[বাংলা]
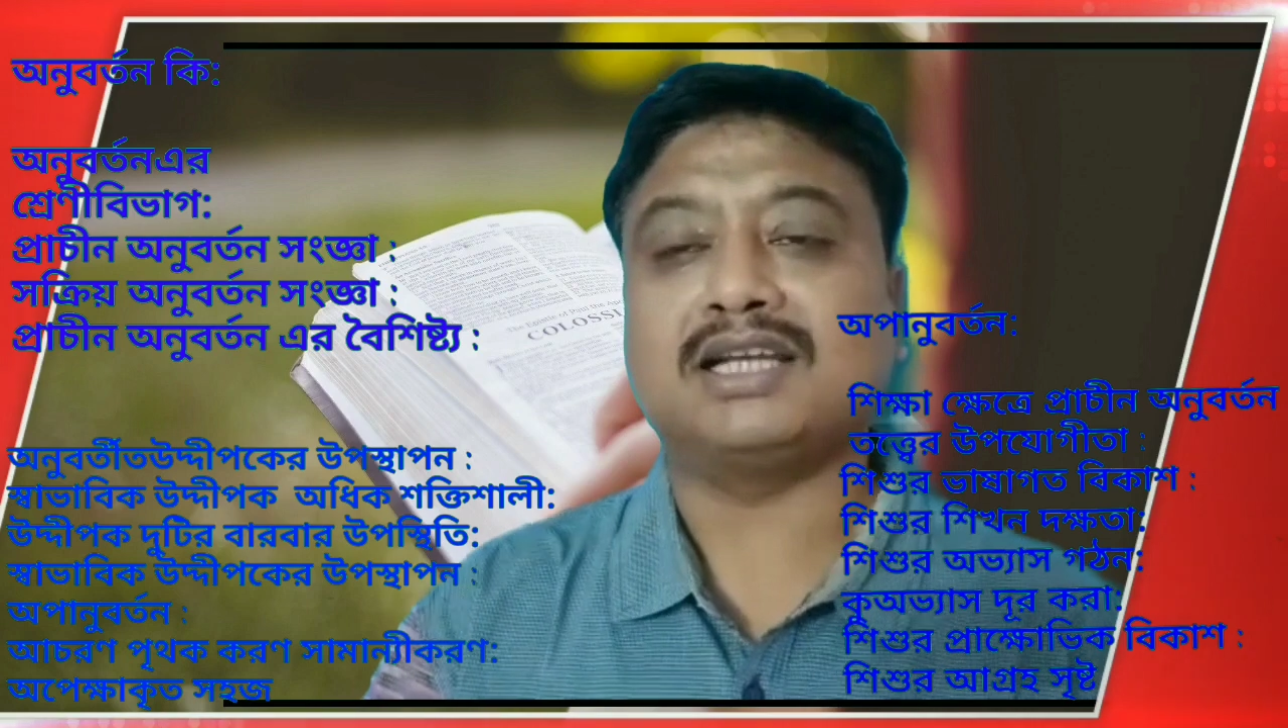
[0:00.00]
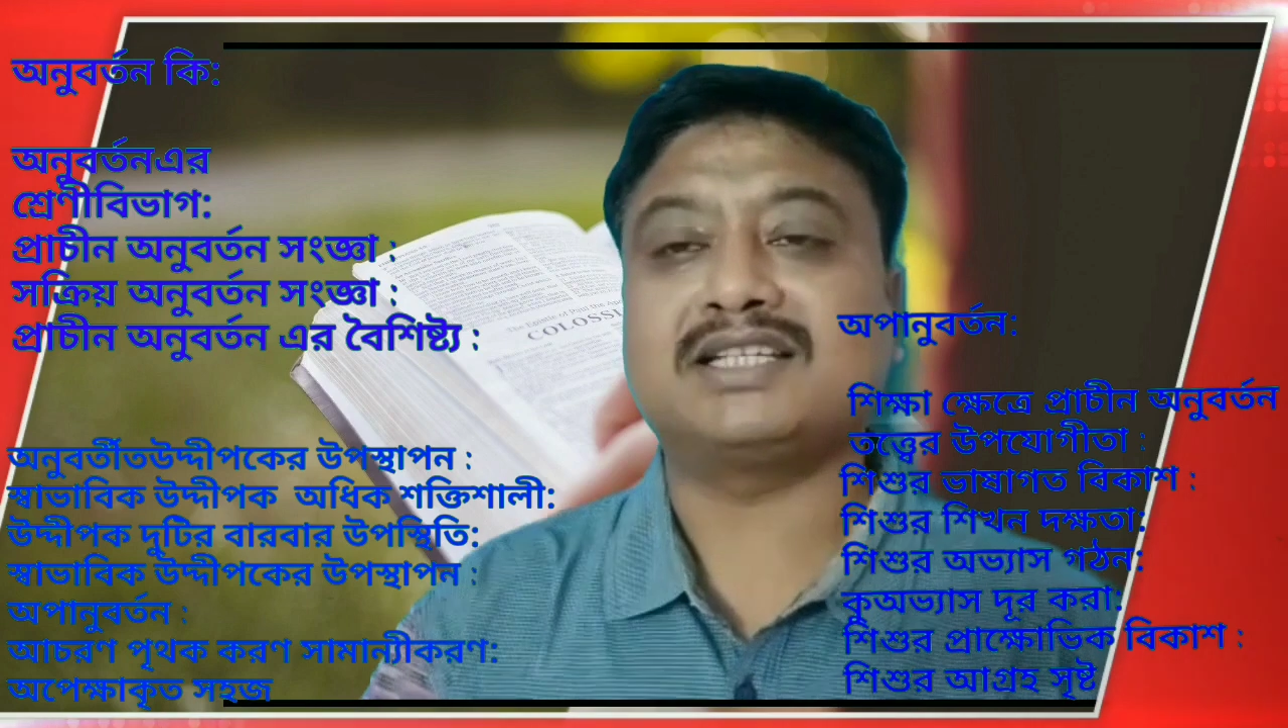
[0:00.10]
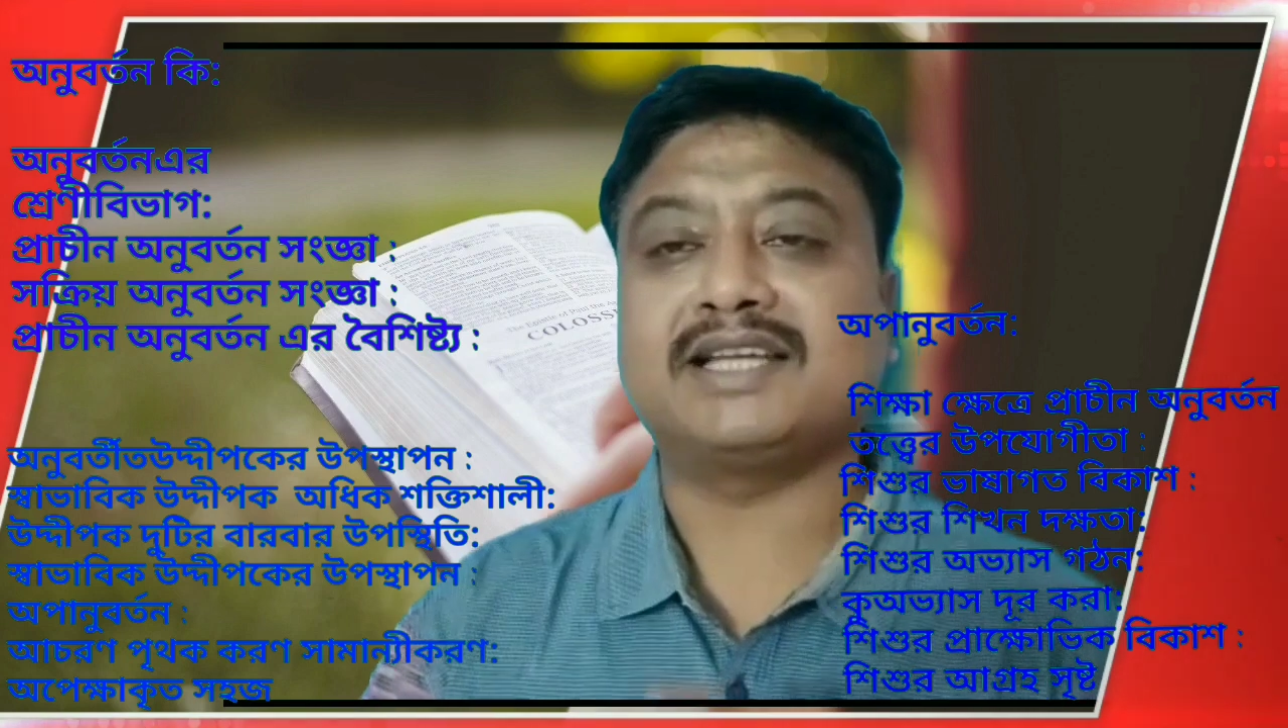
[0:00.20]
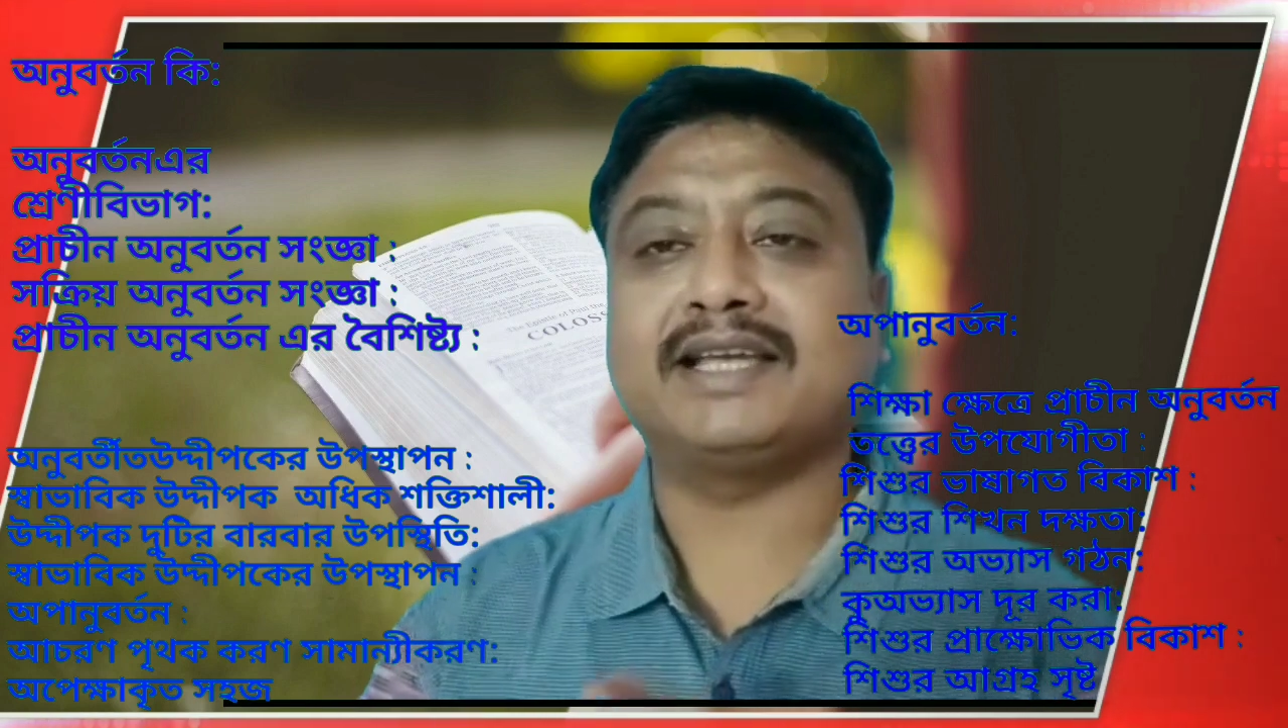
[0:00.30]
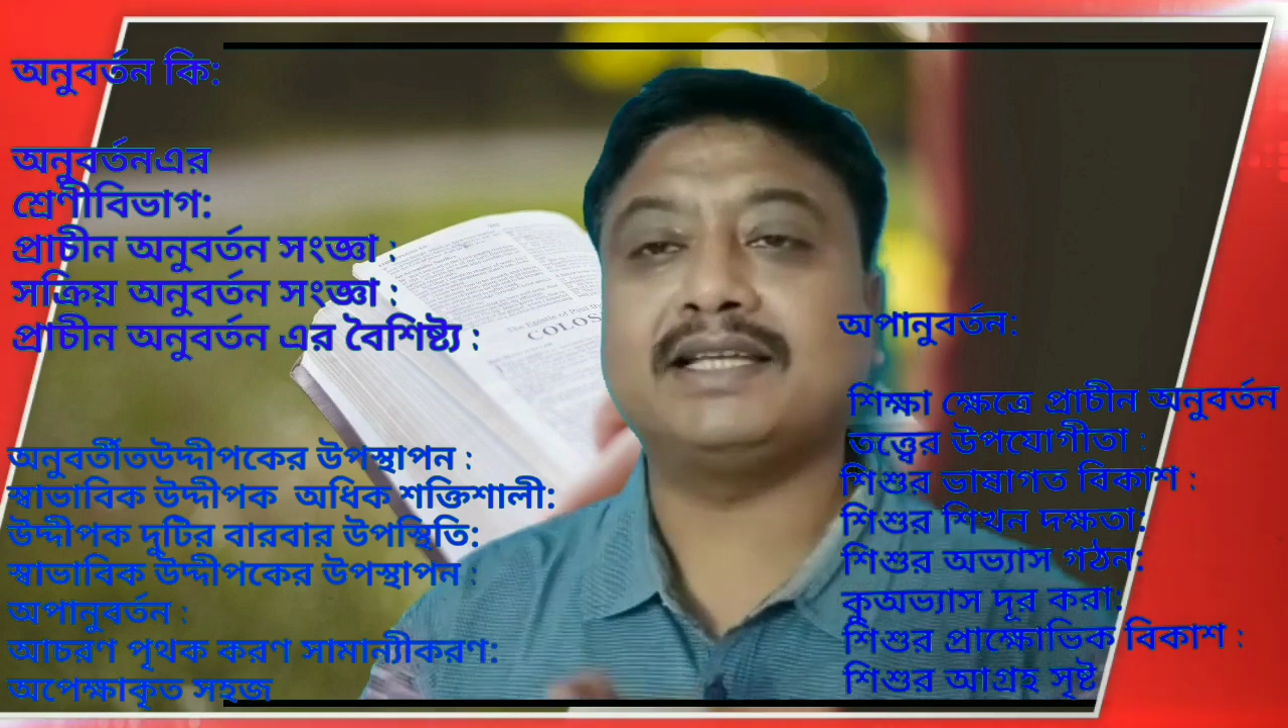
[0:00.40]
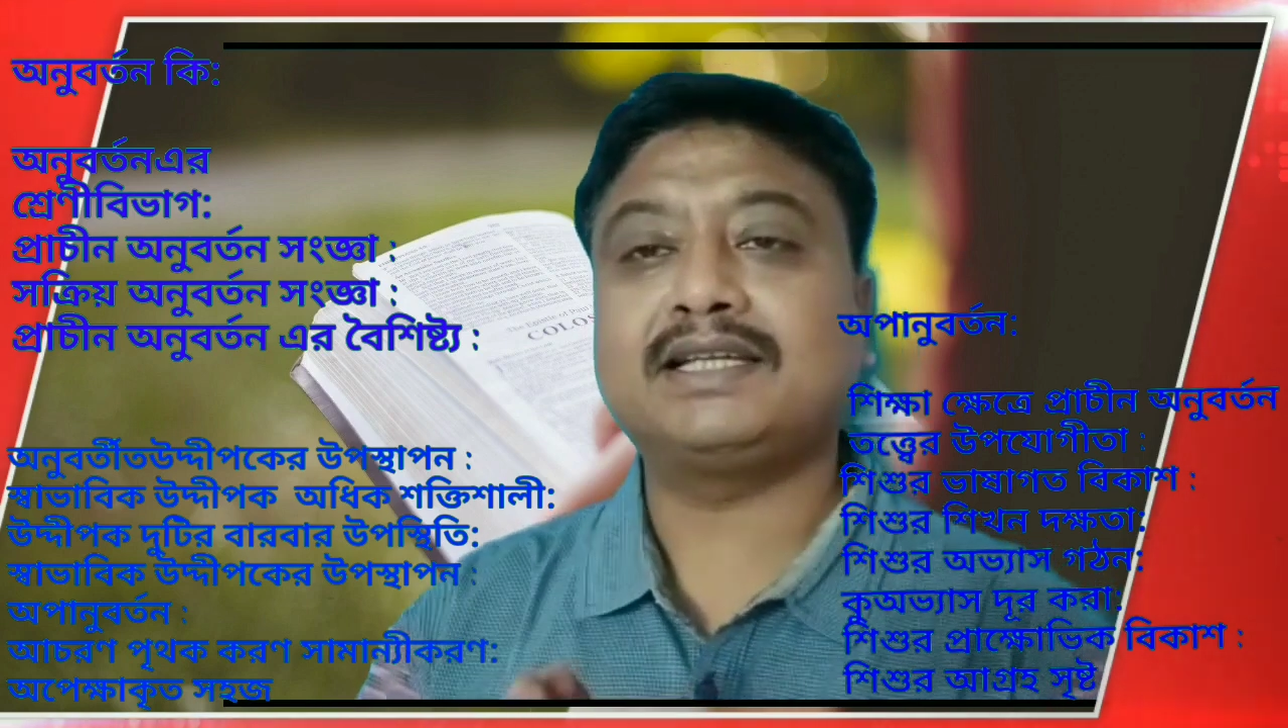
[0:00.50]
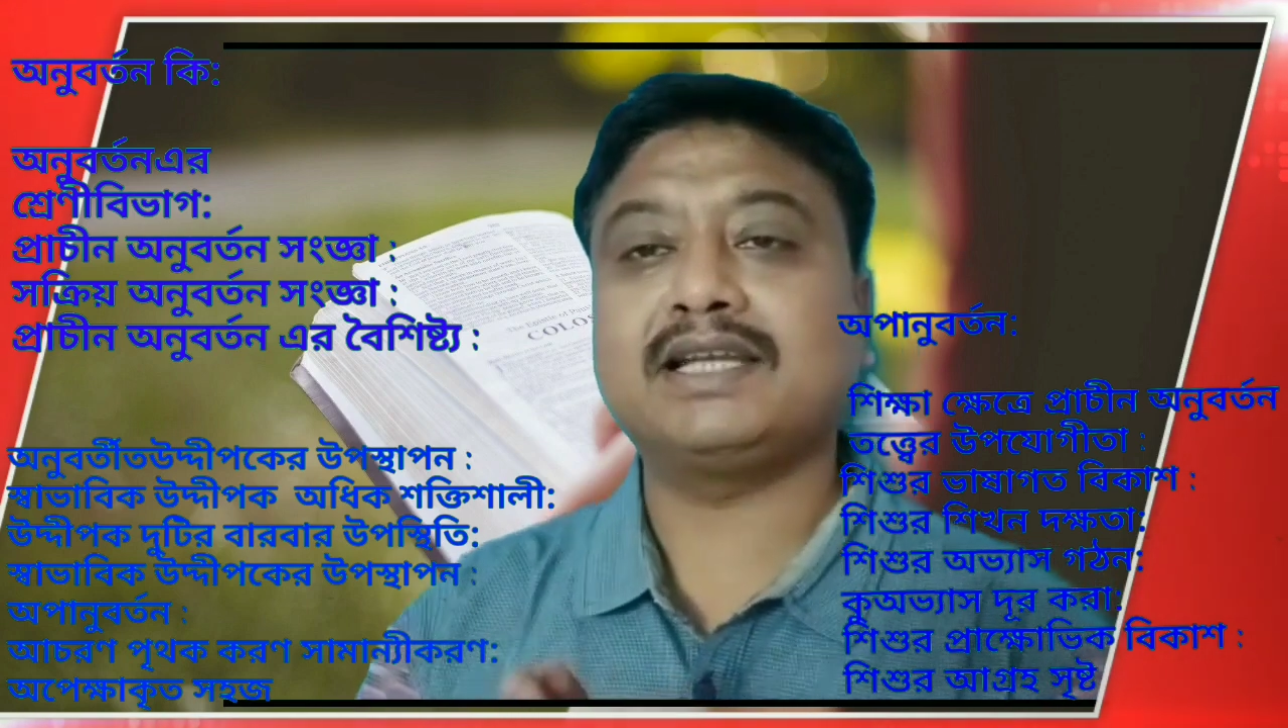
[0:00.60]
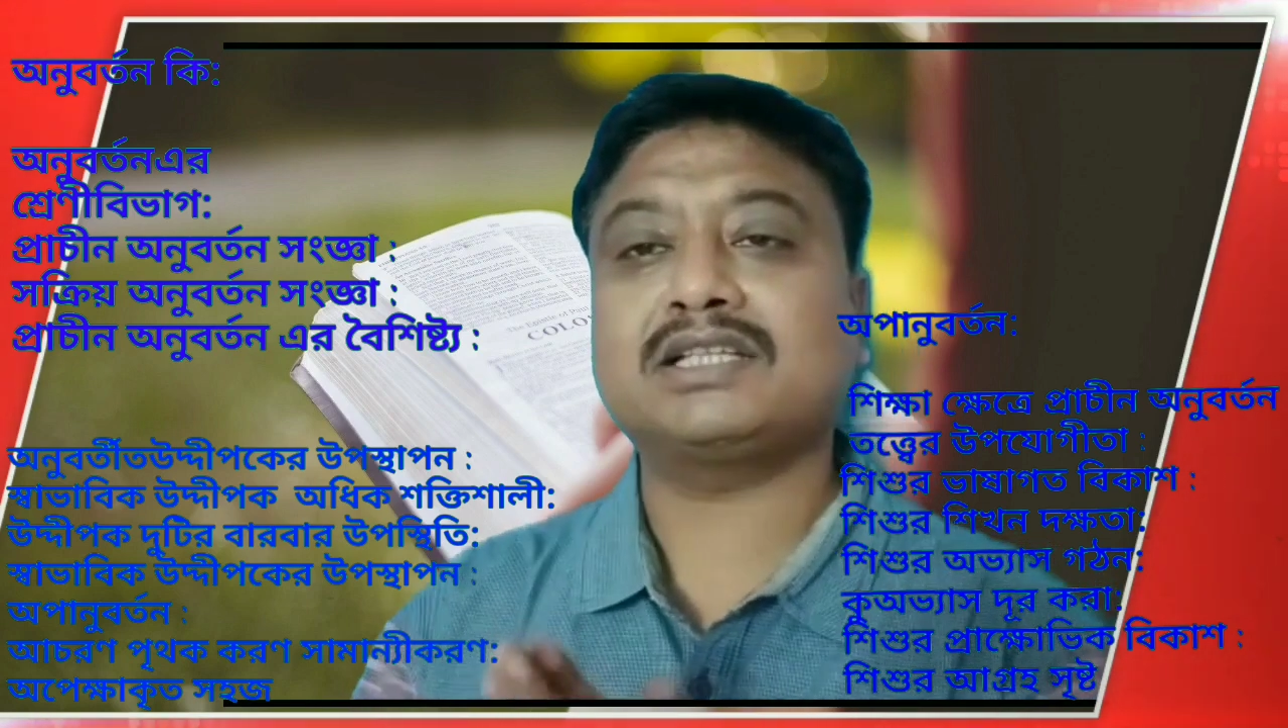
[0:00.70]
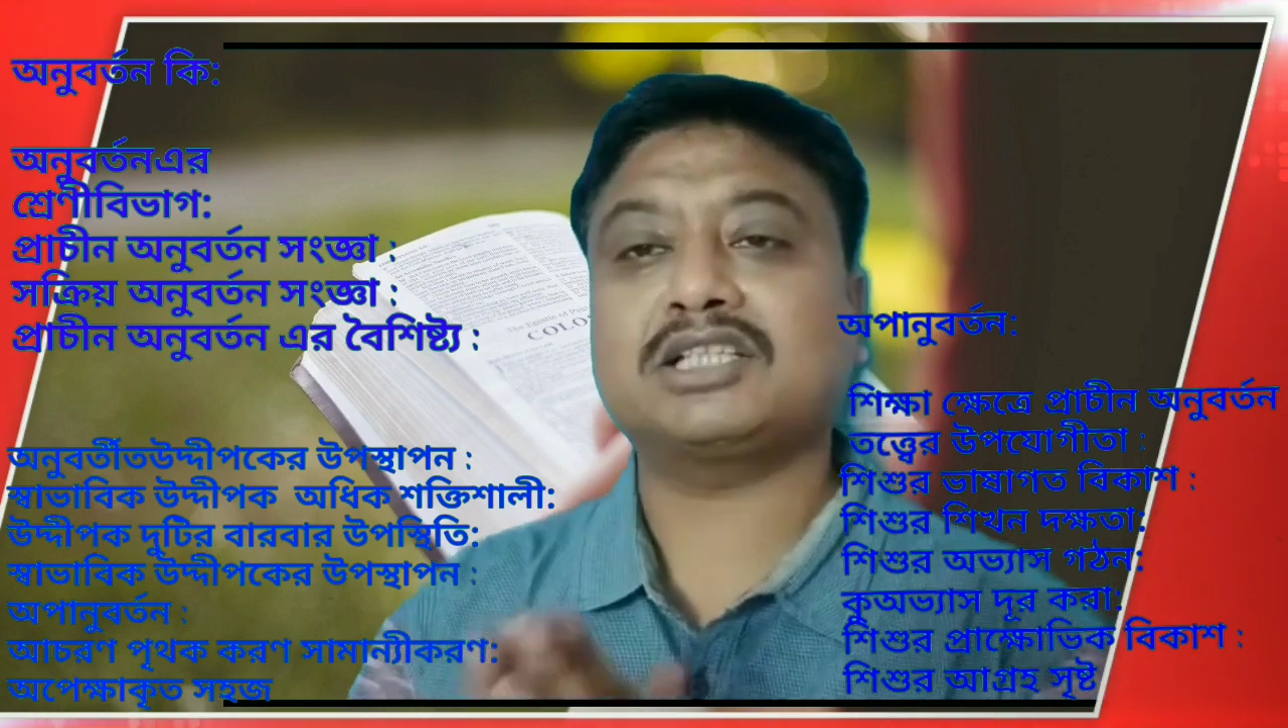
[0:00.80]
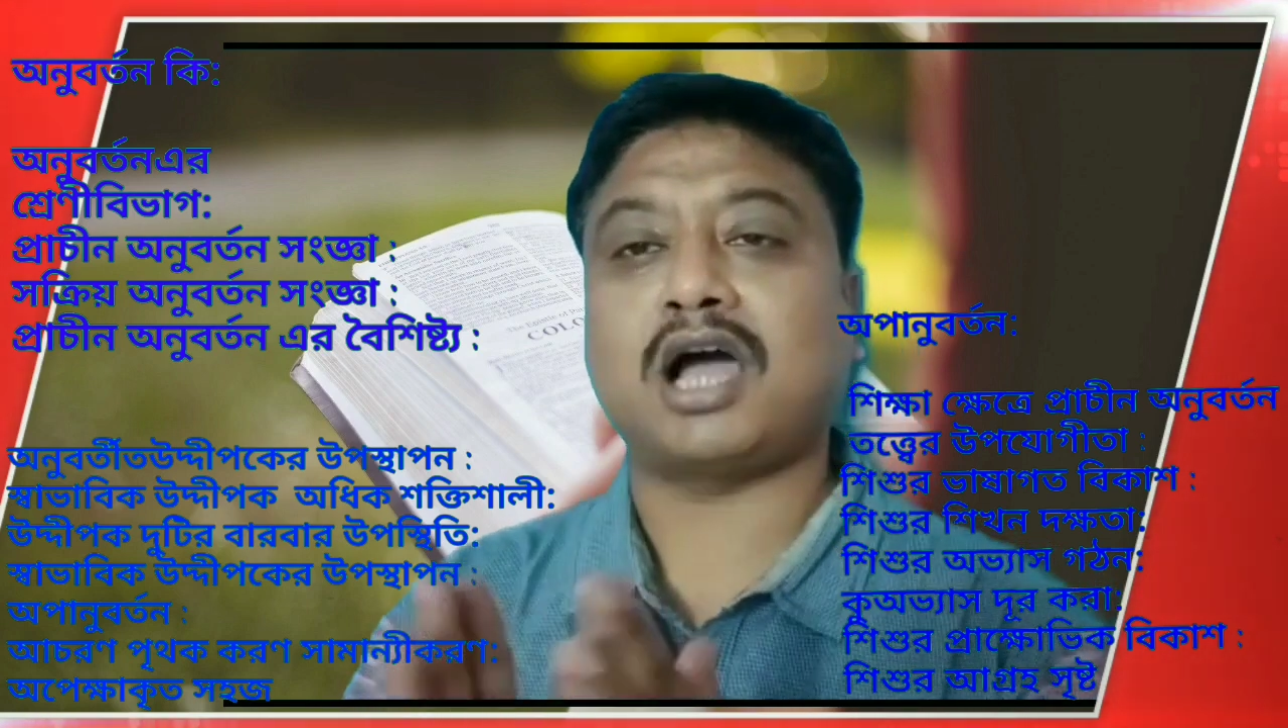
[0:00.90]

তাহলে সেক্ষেত্রে